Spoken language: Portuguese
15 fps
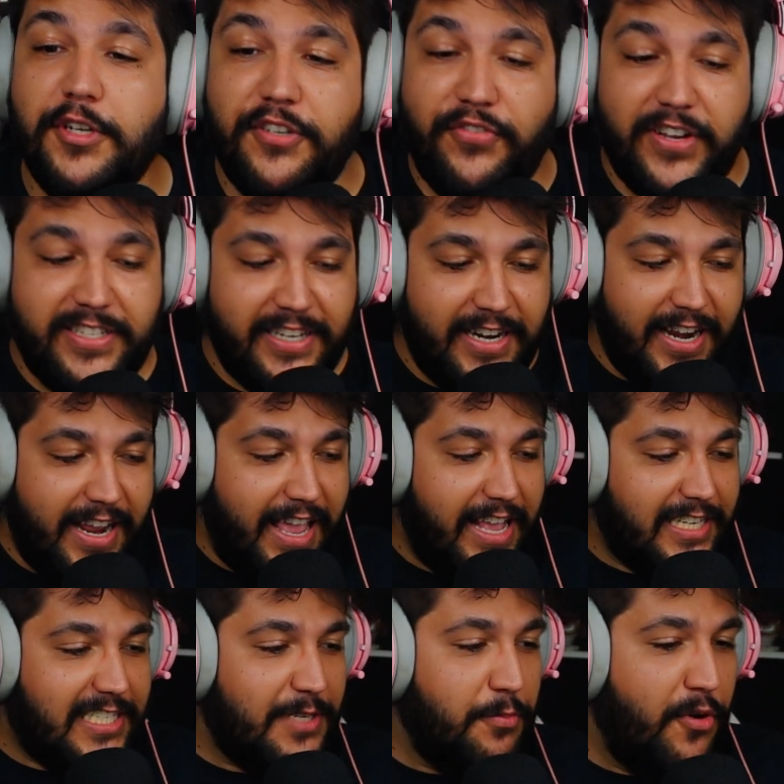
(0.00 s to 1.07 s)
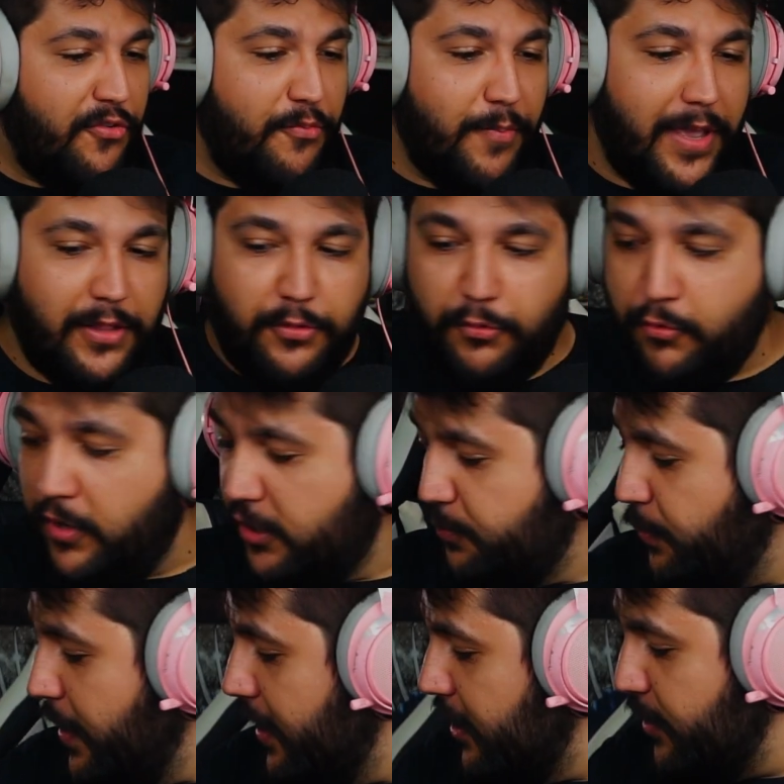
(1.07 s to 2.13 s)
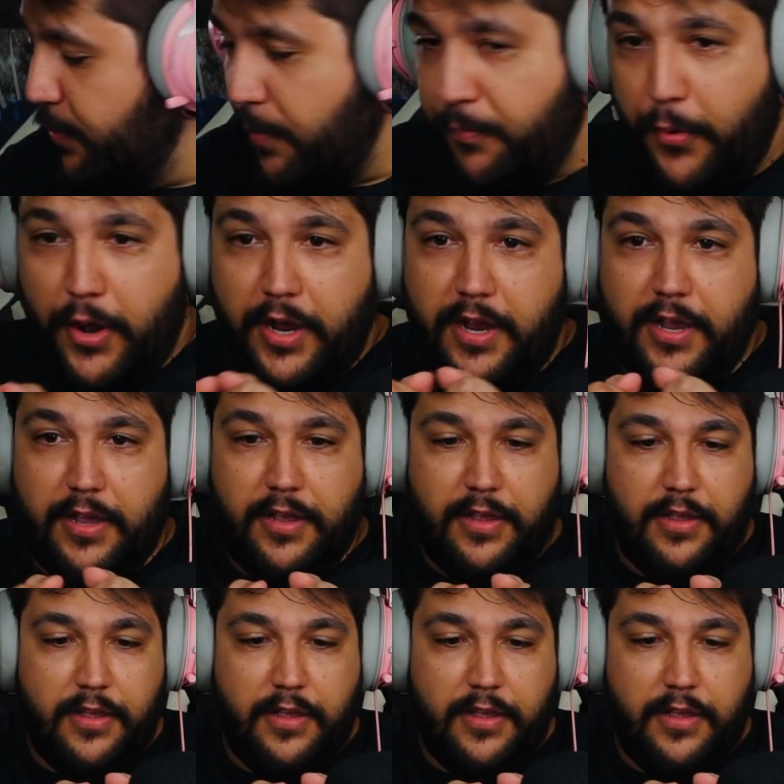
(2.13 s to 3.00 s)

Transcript: de fazer esse movimento com as pernas de Pipoca.